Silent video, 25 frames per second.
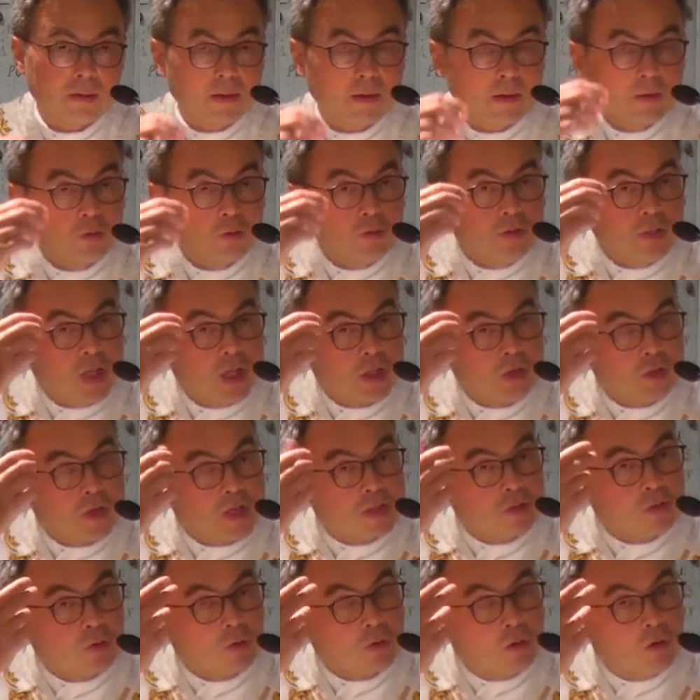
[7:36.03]
Le cierge de la
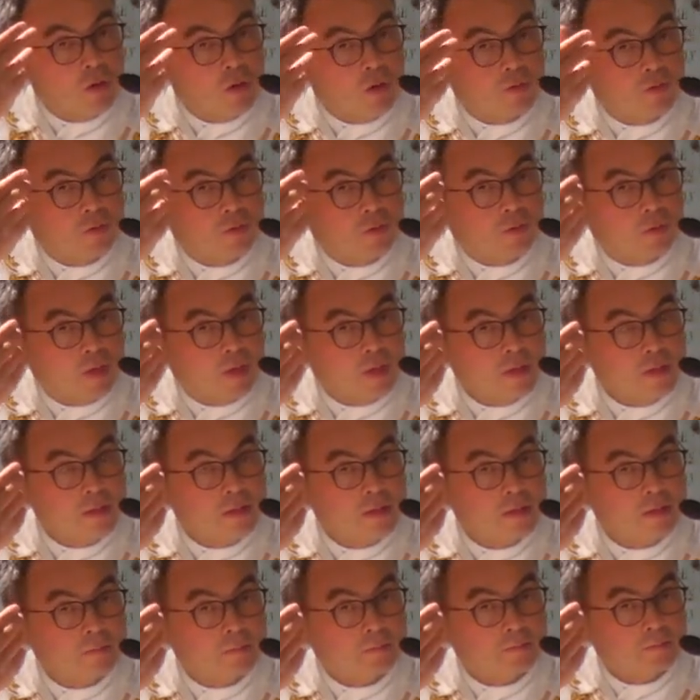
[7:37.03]
chandeleur, c'est le
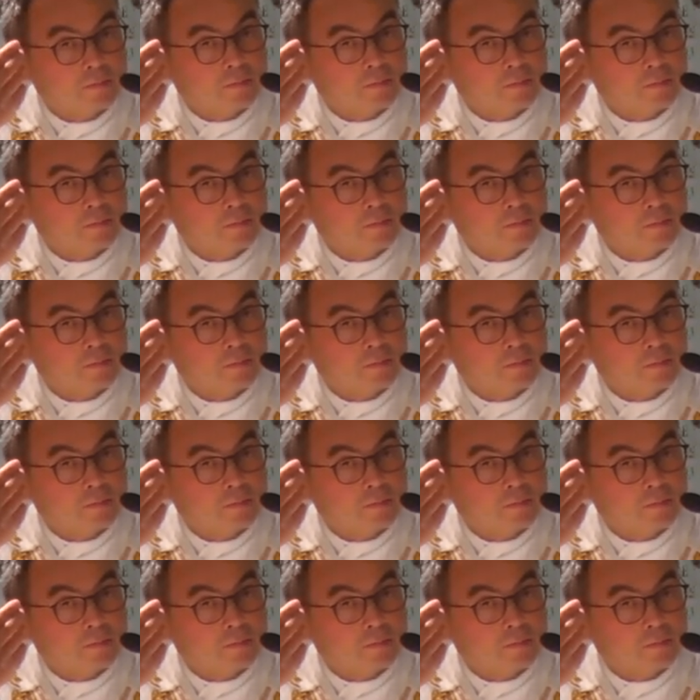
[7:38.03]
Christ